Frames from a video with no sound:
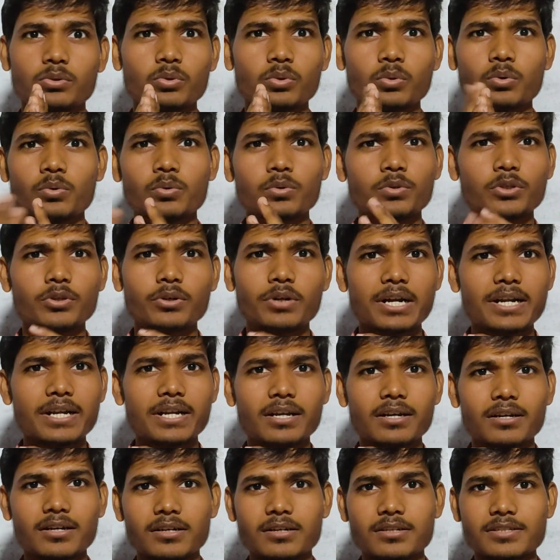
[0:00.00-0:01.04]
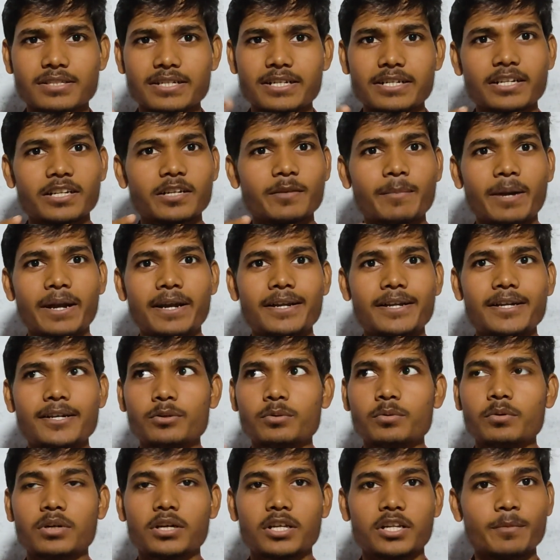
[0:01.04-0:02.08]
तो यू कैन सेट अ रिमाइंडर
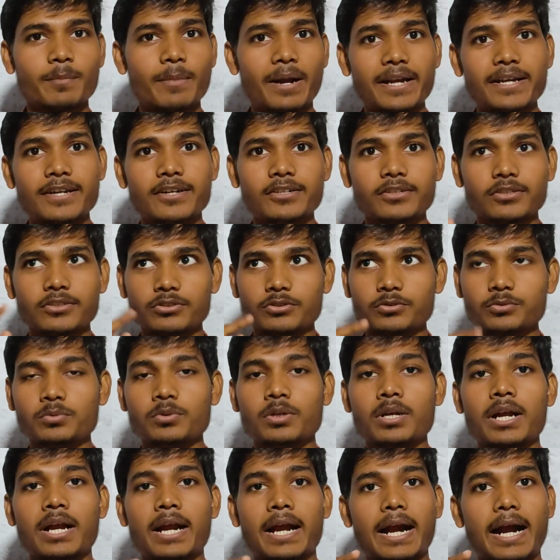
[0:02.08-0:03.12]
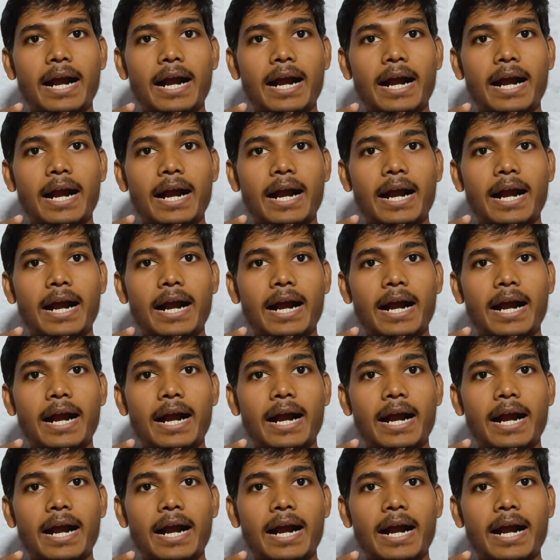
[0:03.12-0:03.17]
टू रिमाइंड यू